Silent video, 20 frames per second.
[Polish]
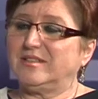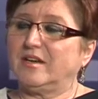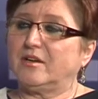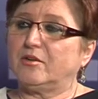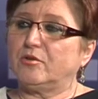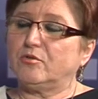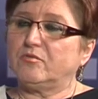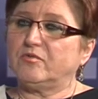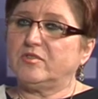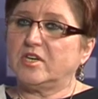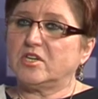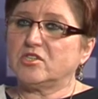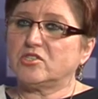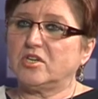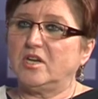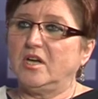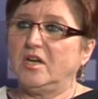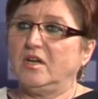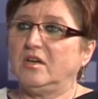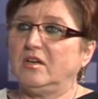jak
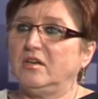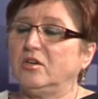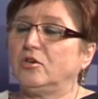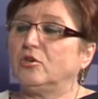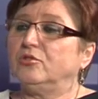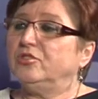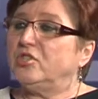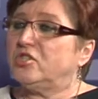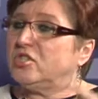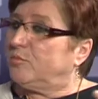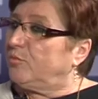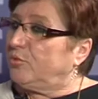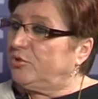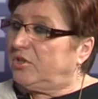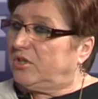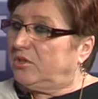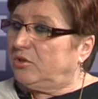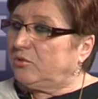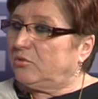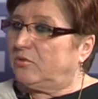również kondycji
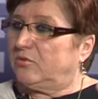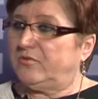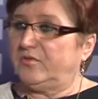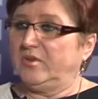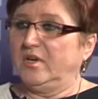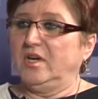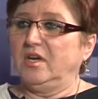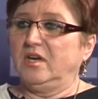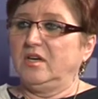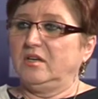budynków.